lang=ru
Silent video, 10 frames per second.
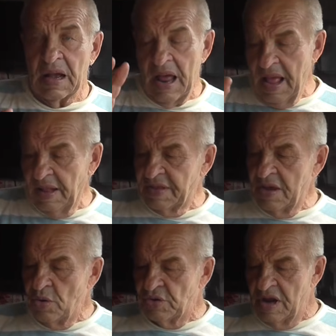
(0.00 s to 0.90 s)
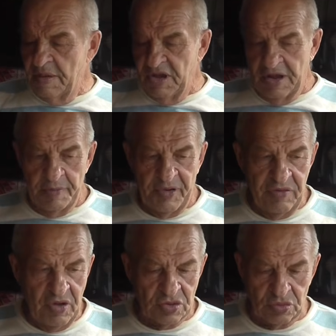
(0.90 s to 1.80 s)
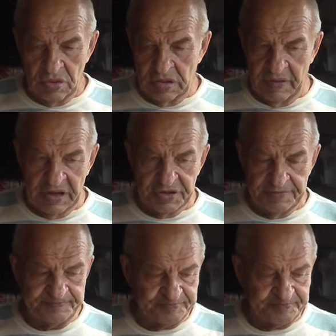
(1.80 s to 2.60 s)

Канал Таежная обитель приветствует вас.